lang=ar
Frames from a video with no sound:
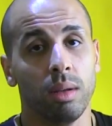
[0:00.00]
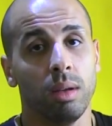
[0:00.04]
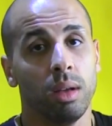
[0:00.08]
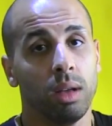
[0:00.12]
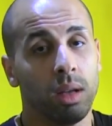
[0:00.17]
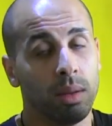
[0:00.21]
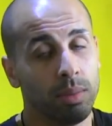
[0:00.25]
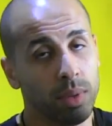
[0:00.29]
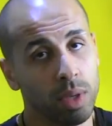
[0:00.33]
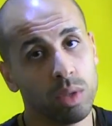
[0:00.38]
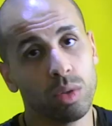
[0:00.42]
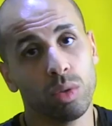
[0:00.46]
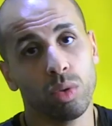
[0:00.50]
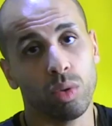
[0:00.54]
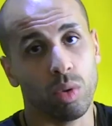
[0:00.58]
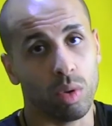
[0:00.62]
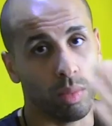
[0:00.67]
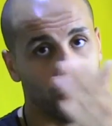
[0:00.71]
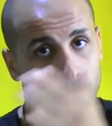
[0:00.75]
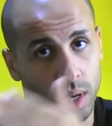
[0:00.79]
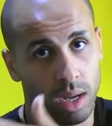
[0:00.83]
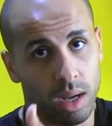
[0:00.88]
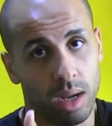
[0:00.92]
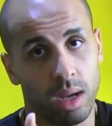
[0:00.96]
آه بيان سور
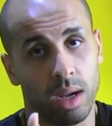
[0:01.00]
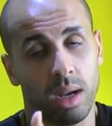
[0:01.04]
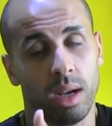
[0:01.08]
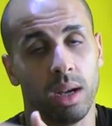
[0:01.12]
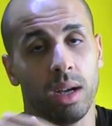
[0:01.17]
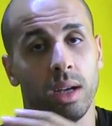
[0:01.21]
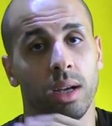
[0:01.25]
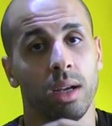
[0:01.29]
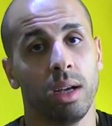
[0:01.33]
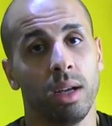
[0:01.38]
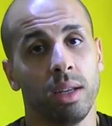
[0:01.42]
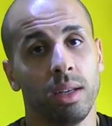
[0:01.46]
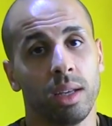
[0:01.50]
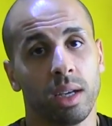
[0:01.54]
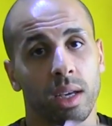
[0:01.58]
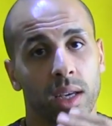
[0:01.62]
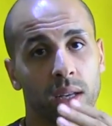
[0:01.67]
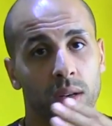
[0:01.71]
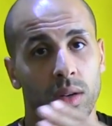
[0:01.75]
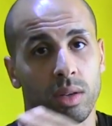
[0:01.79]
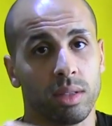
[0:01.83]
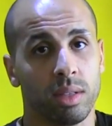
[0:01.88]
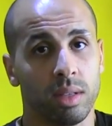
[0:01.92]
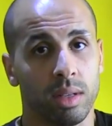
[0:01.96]
مع
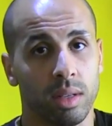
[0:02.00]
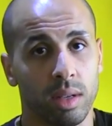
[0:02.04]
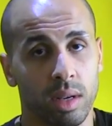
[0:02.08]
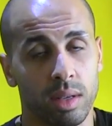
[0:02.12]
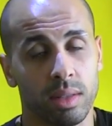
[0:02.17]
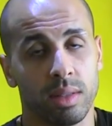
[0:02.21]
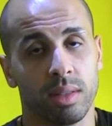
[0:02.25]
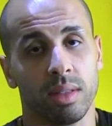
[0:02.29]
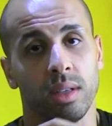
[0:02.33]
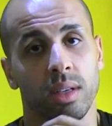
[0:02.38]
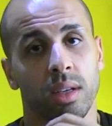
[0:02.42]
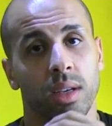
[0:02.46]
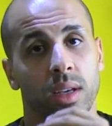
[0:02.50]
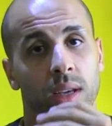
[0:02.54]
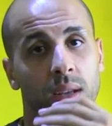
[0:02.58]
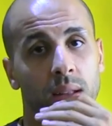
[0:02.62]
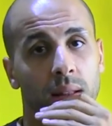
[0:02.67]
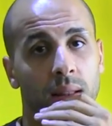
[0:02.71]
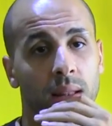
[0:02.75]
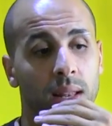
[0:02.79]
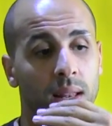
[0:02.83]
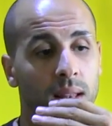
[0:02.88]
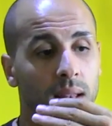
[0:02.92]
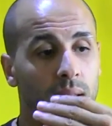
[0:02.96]
انك نقصتي
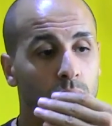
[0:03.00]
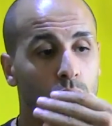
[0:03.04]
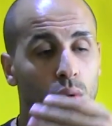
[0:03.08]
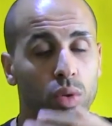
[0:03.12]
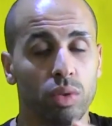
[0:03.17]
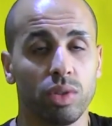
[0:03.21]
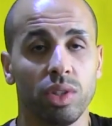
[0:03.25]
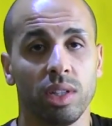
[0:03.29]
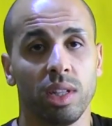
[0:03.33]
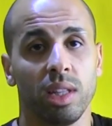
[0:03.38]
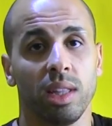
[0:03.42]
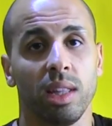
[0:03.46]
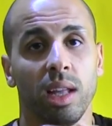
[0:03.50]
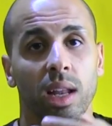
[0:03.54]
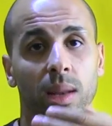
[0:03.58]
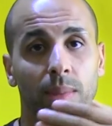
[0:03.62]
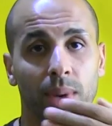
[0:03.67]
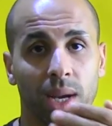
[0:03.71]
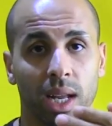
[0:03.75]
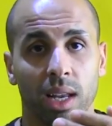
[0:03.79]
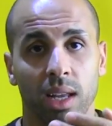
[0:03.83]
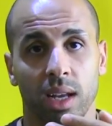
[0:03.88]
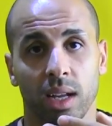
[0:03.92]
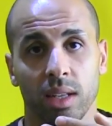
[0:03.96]
الكونتيتي ديال
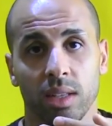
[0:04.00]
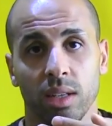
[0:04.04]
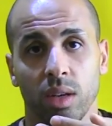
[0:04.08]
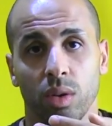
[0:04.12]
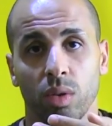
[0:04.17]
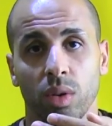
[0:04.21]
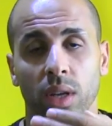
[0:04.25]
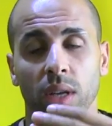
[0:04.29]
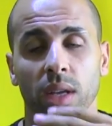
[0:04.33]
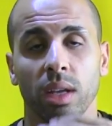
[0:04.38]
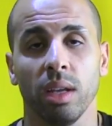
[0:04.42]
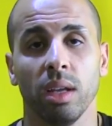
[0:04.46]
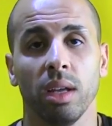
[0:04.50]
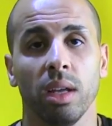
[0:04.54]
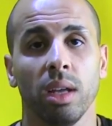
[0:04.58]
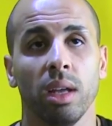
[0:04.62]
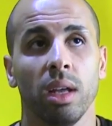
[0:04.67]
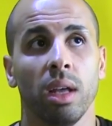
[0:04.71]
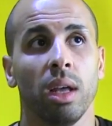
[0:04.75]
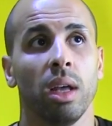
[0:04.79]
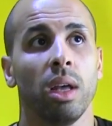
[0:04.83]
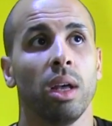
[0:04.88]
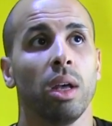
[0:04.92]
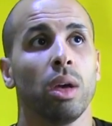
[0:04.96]
الماكله اللي كتاكلي
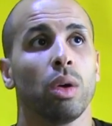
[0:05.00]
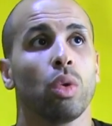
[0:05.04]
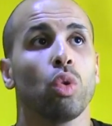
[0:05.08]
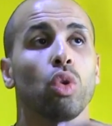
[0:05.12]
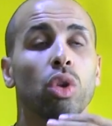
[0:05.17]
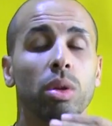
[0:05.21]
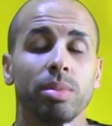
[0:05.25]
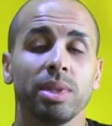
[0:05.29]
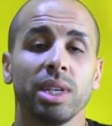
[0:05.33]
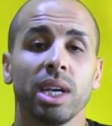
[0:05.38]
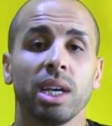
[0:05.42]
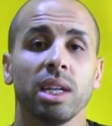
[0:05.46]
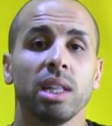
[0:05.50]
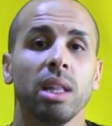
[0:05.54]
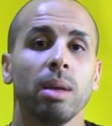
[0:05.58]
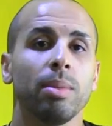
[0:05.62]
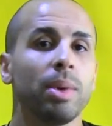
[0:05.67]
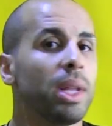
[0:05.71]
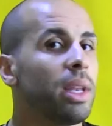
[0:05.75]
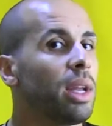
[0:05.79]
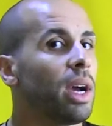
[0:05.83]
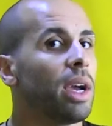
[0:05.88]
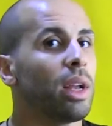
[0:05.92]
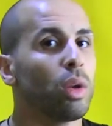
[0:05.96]
كوني متاكده
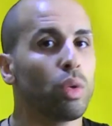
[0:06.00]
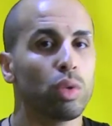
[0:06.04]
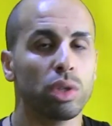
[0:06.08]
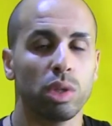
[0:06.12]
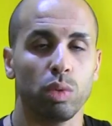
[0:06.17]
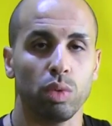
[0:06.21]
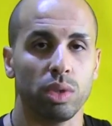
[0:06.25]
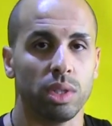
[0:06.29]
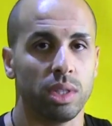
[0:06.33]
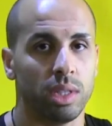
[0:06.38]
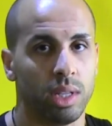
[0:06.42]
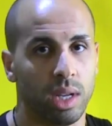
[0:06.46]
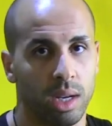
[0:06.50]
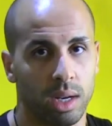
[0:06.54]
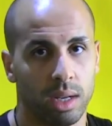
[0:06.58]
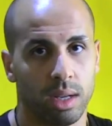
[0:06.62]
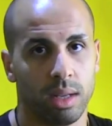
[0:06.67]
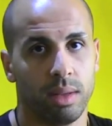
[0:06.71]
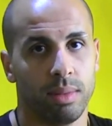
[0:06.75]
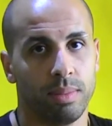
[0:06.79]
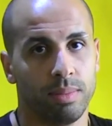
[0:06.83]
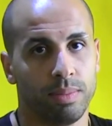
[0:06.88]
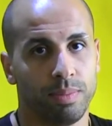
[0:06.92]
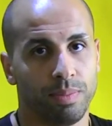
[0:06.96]
بان غينقص الوزن
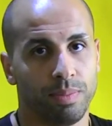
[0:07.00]
ديالك